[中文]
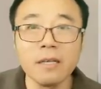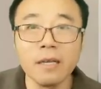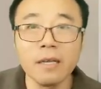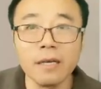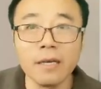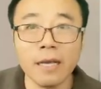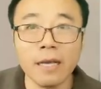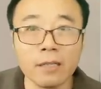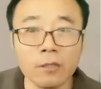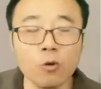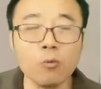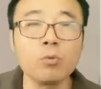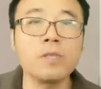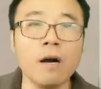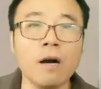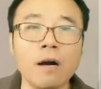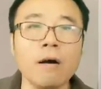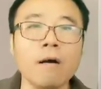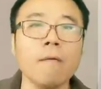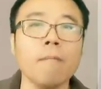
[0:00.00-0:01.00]
两头不
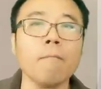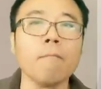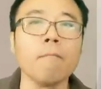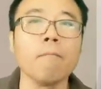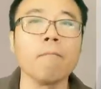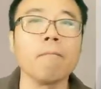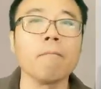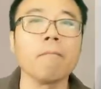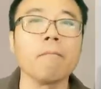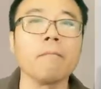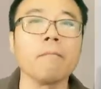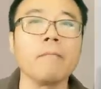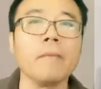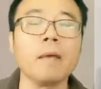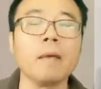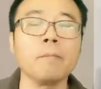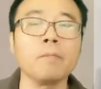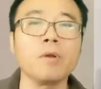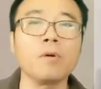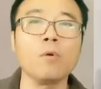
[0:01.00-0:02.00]
讨好。
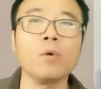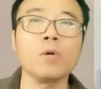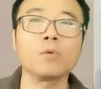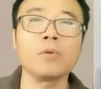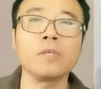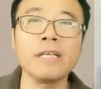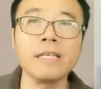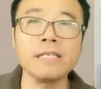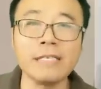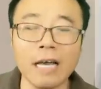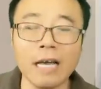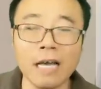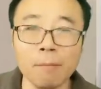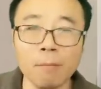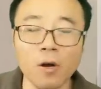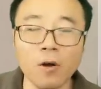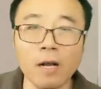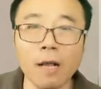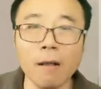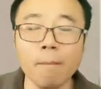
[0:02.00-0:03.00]
啊，比如我昨天讲汉
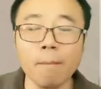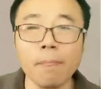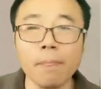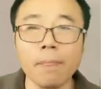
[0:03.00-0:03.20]
堡港，